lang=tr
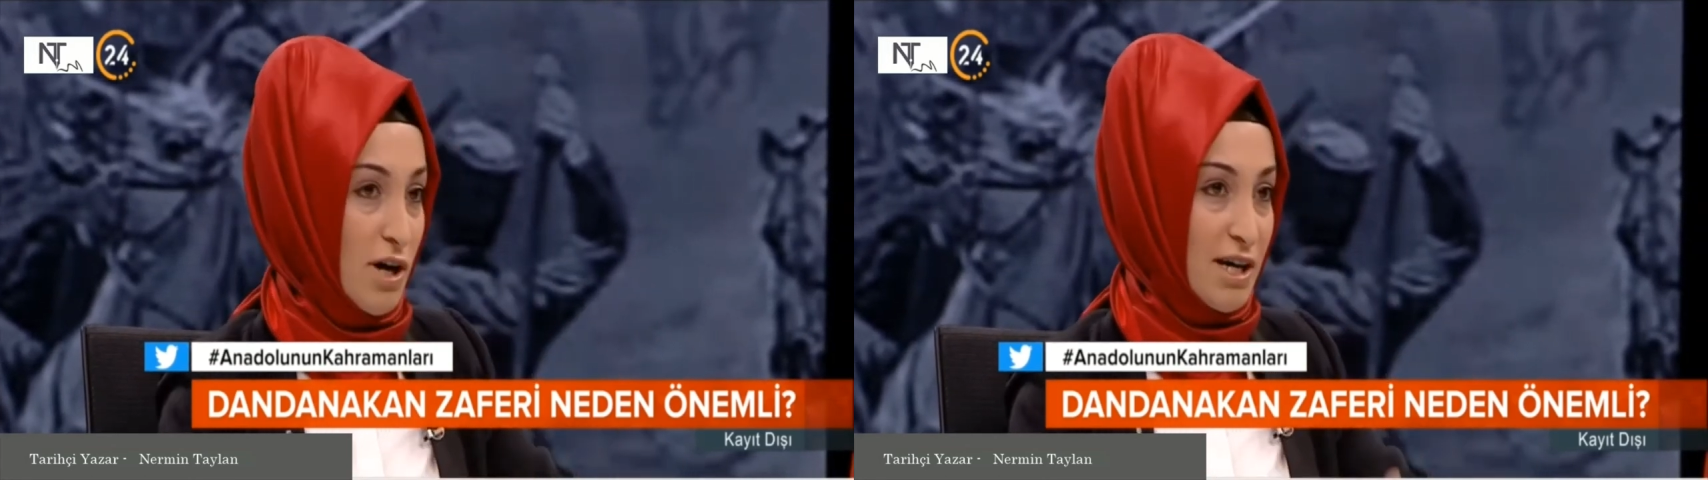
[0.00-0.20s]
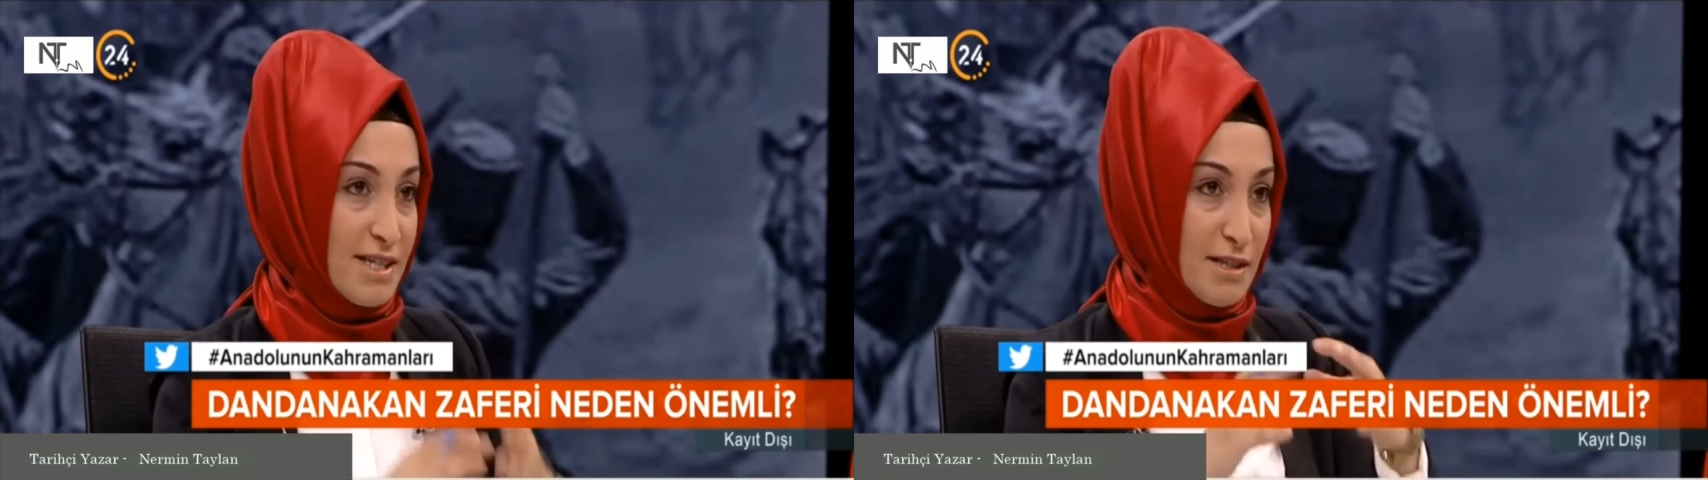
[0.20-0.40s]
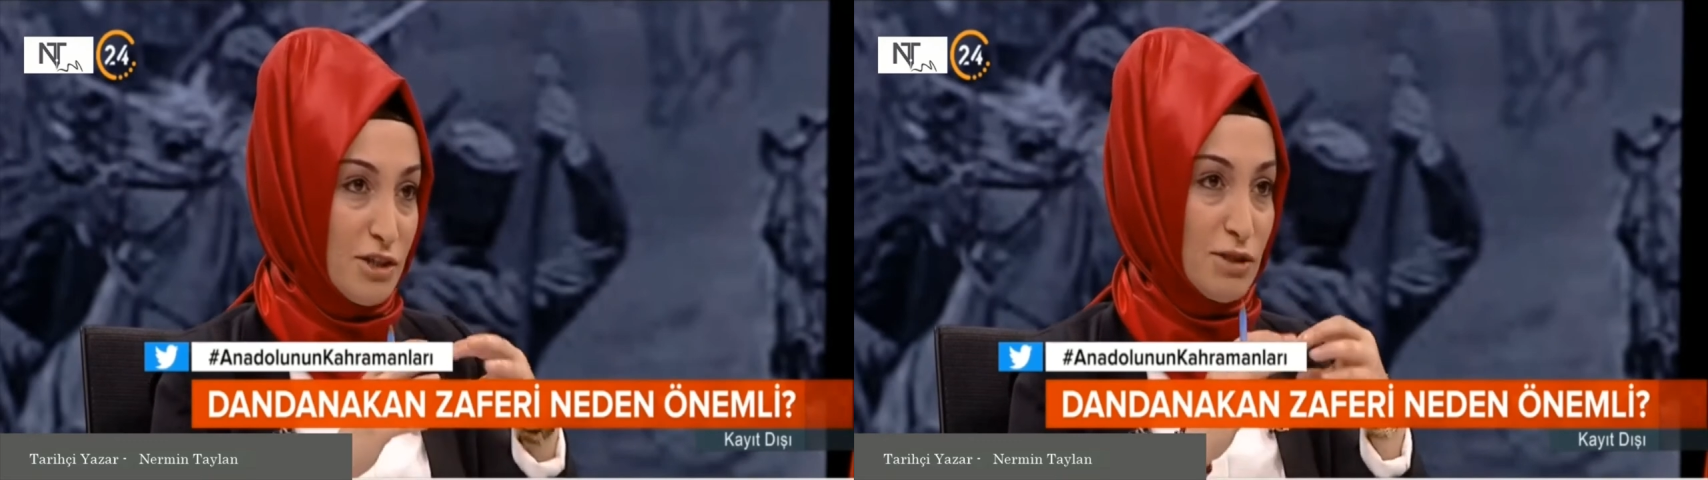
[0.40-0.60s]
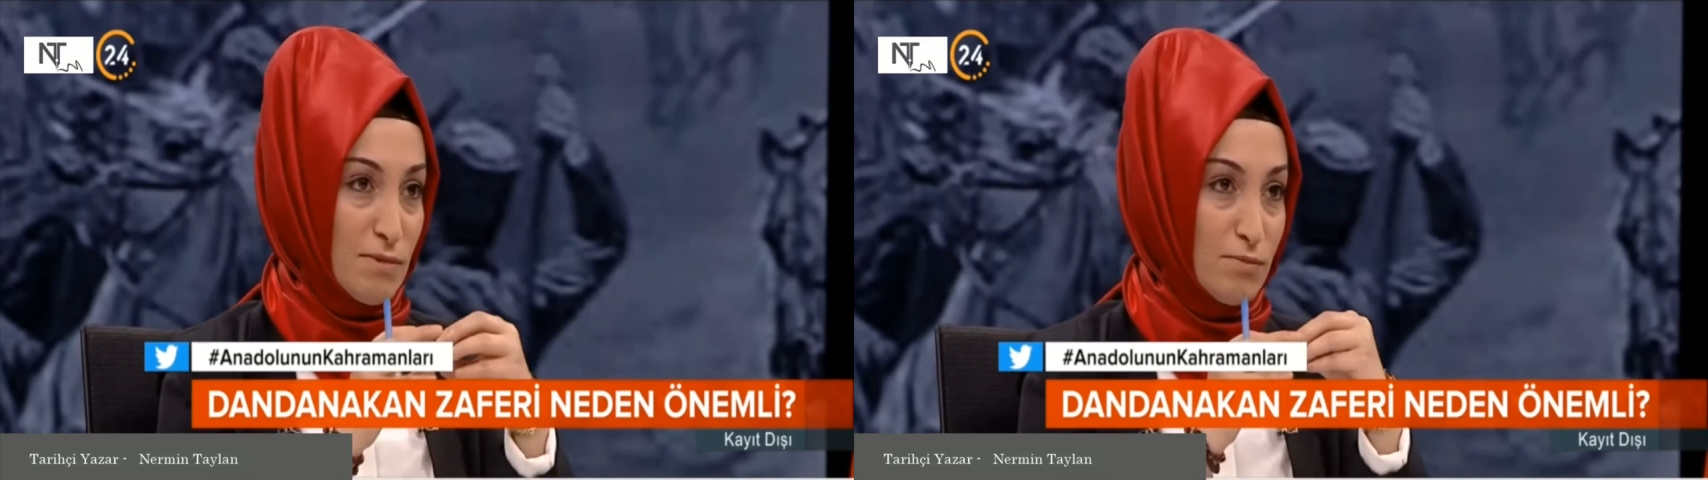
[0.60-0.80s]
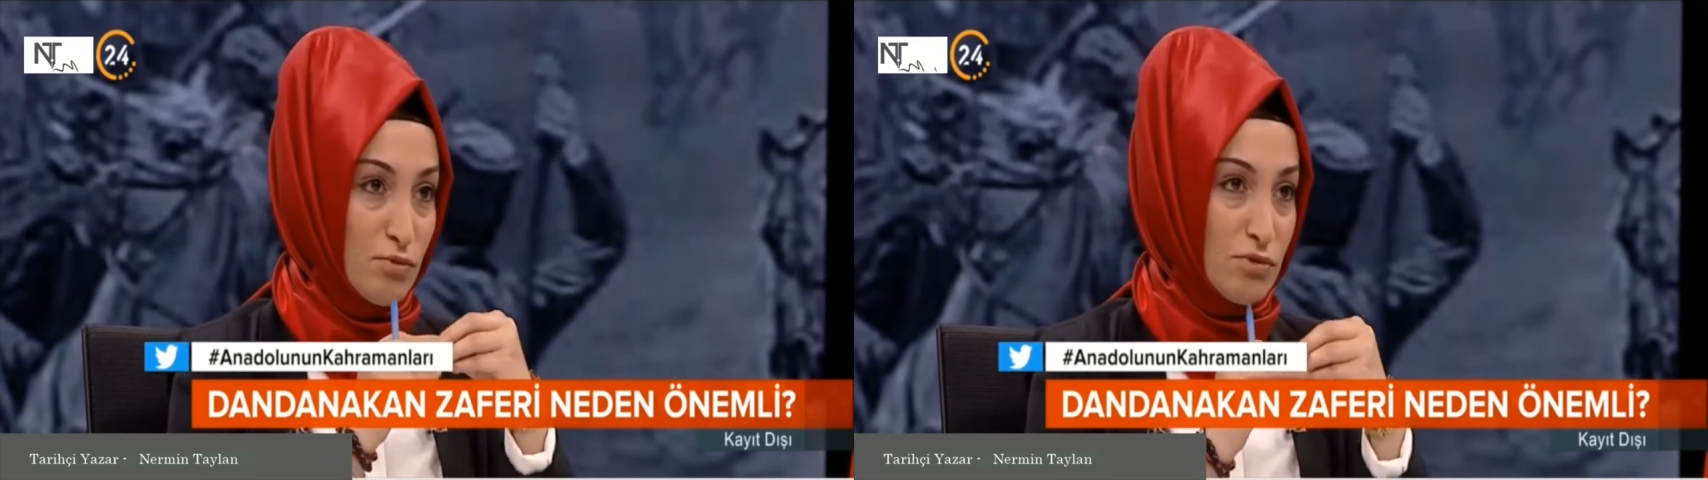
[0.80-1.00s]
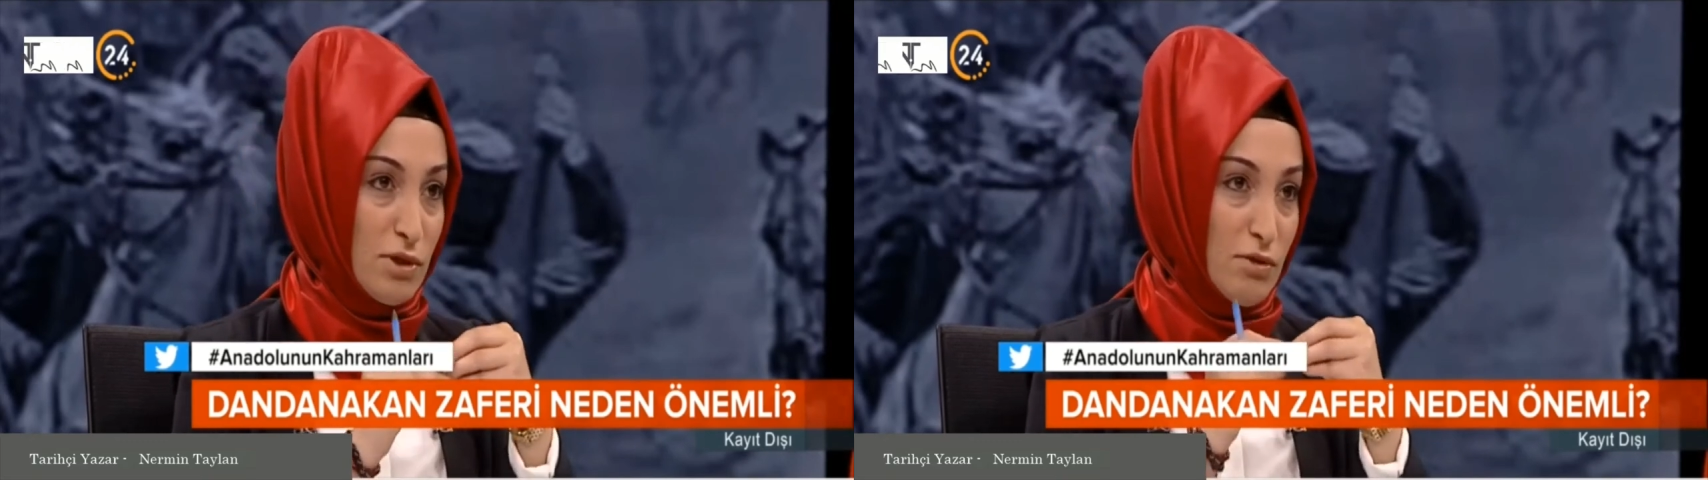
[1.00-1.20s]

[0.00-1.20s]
Aslında şimdi burada